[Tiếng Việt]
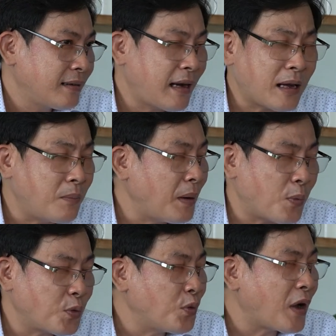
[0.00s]
đây cũng là
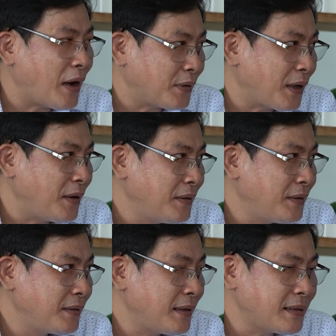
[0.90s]
một nhu cầu thôi
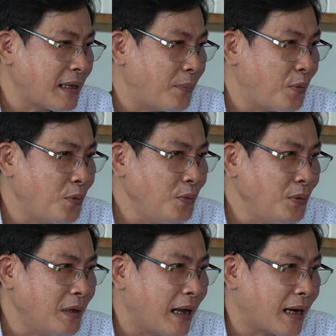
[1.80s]
nó sẽ
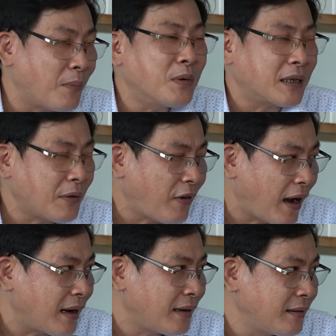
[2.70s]
muốn là không được trách
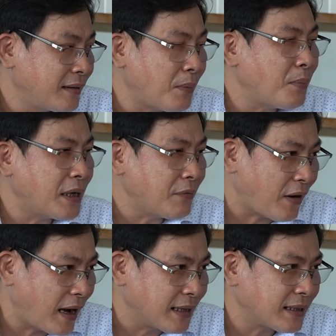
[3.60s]
phạt không bị trách
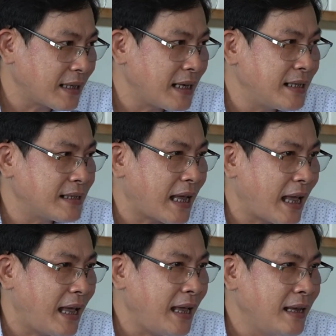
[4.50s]
phạt thì
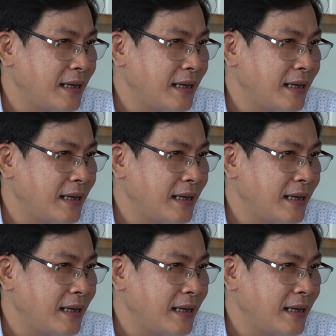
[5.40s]
sẽ